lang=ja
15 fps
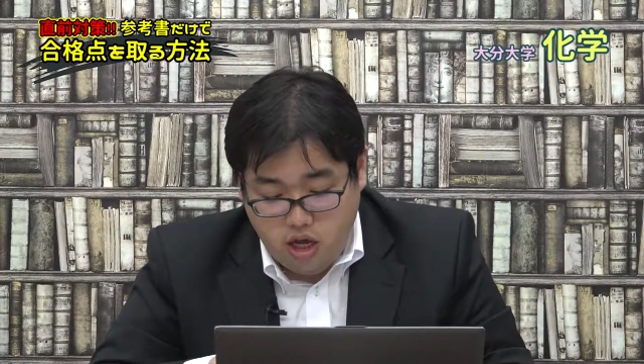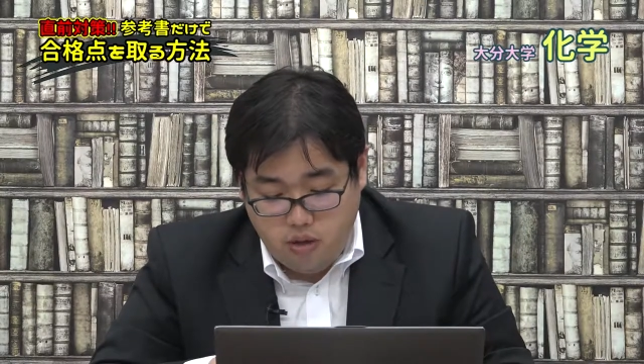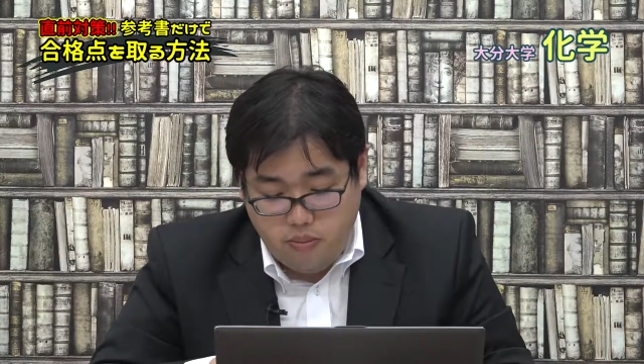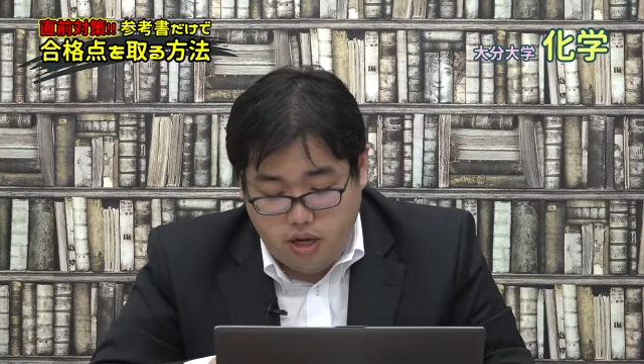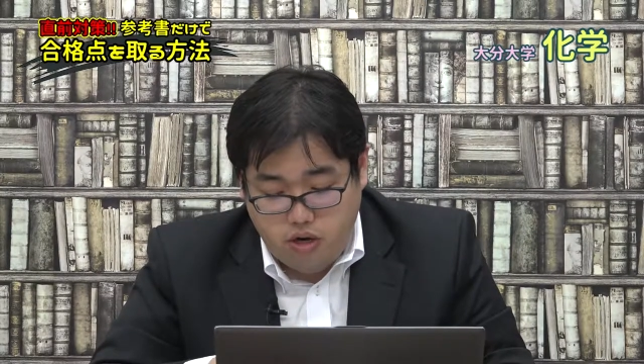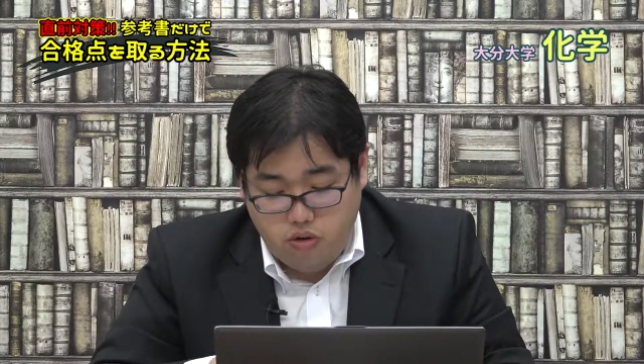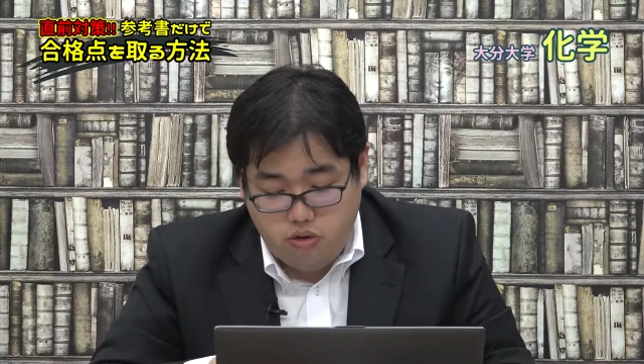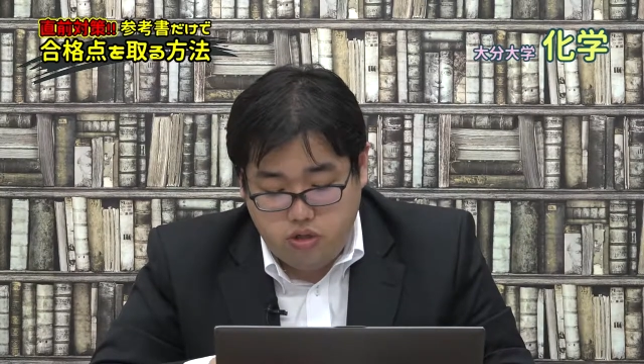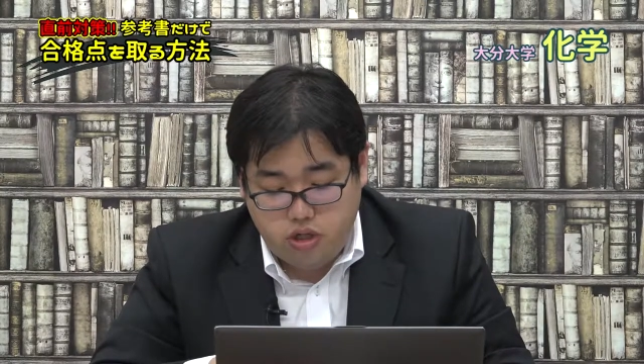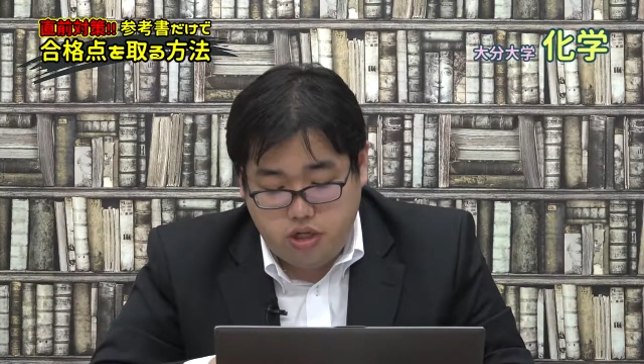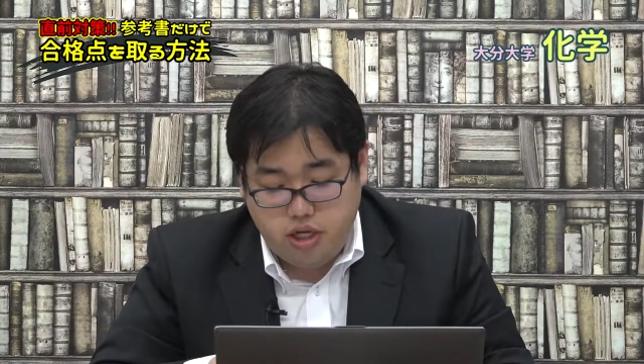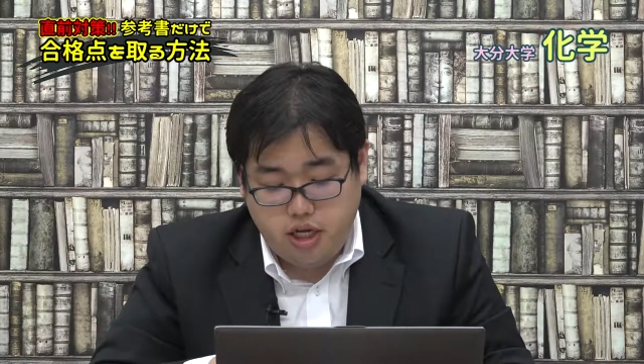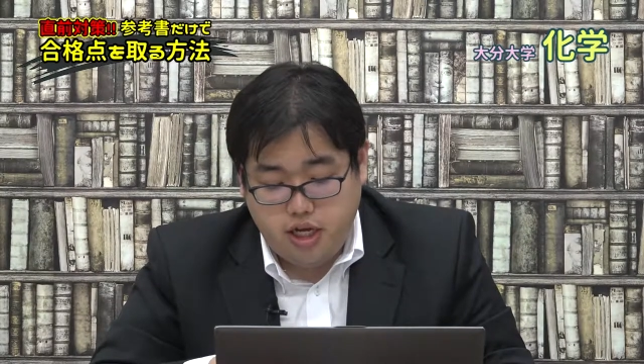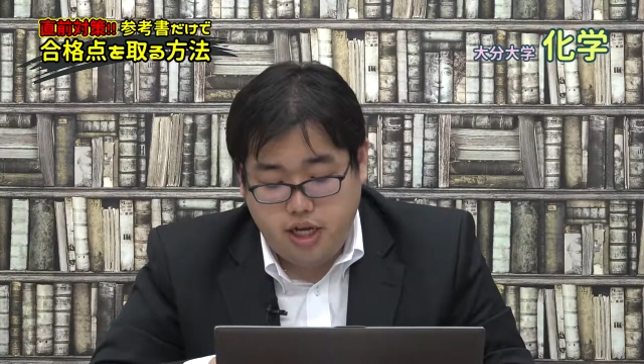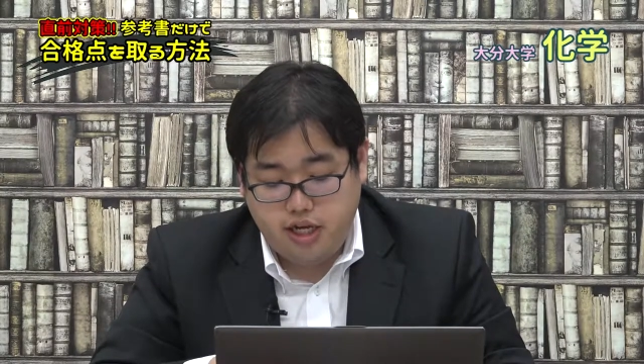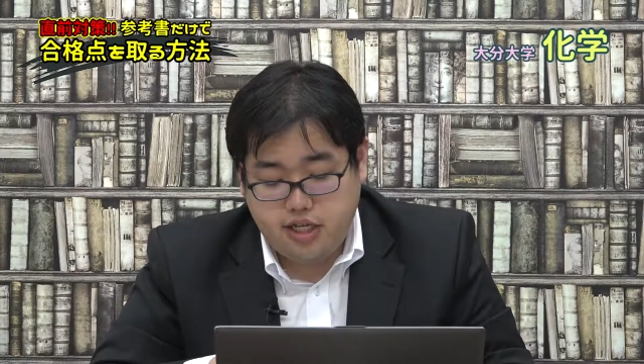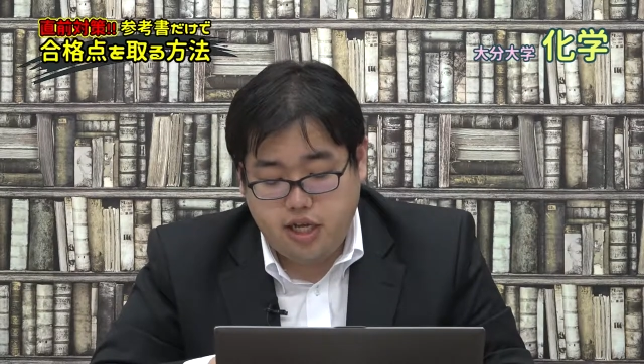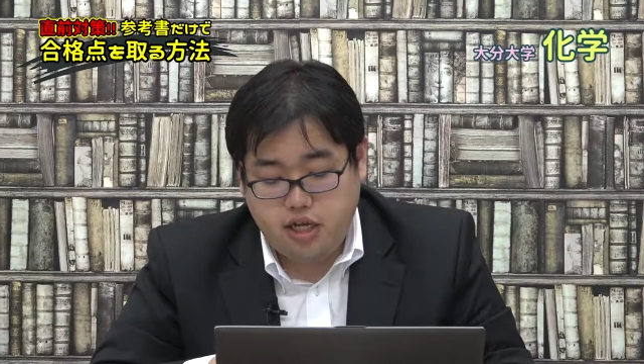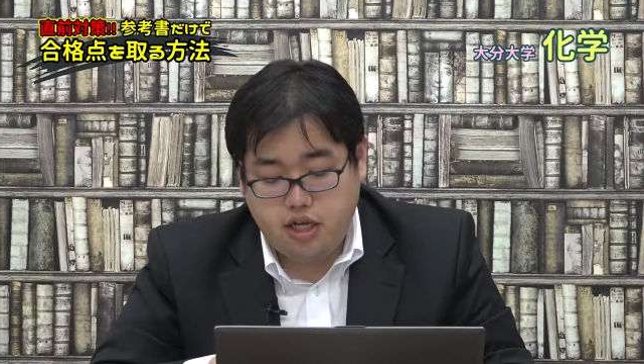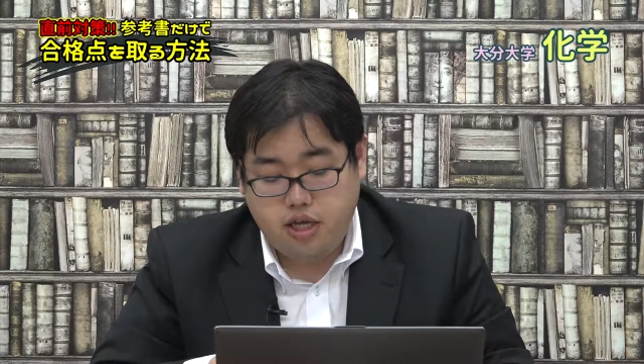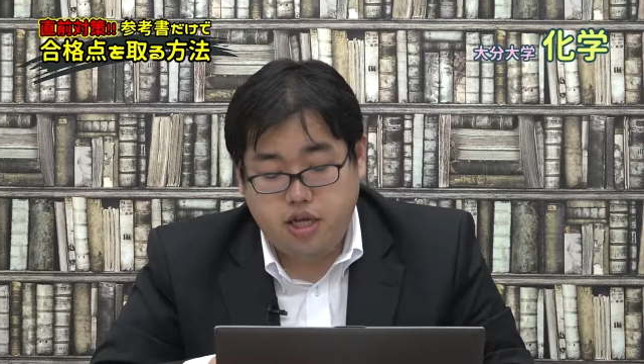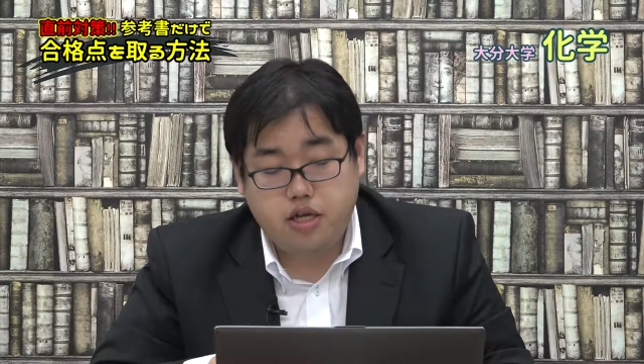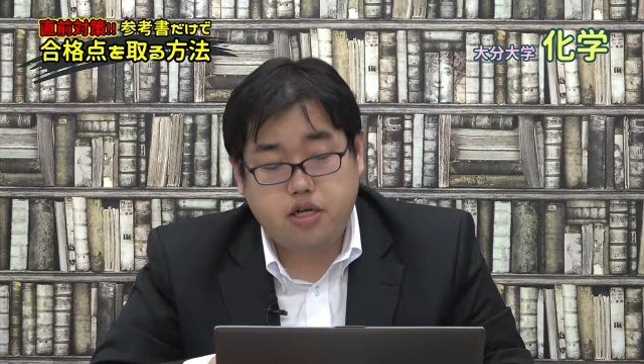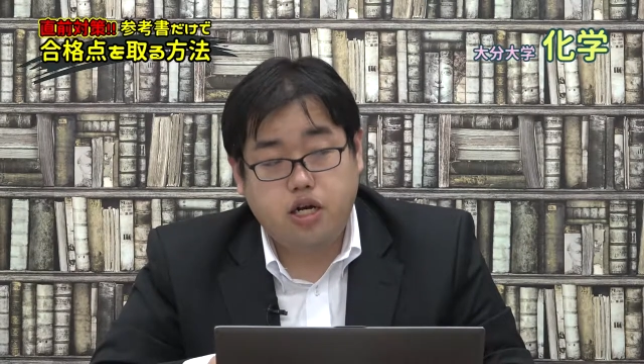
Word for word: まあ、論述や計算、えー、